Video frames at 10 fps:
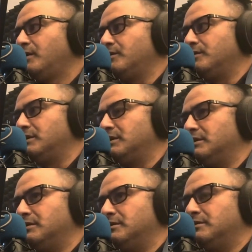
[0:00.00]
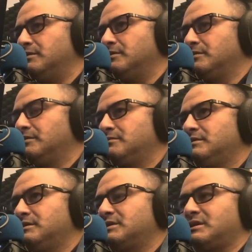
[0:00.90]
Und äh,
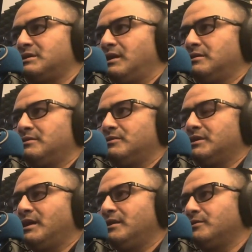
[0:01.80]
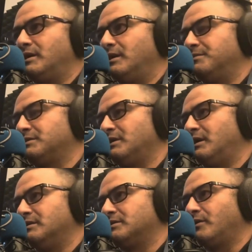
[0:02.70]
interessante Unterhaltung habe ich dann
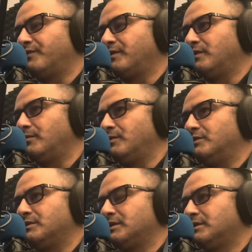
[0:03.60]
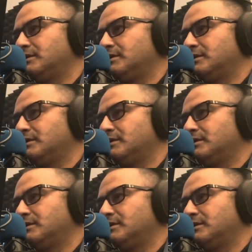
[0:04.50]
alles aufgenommen und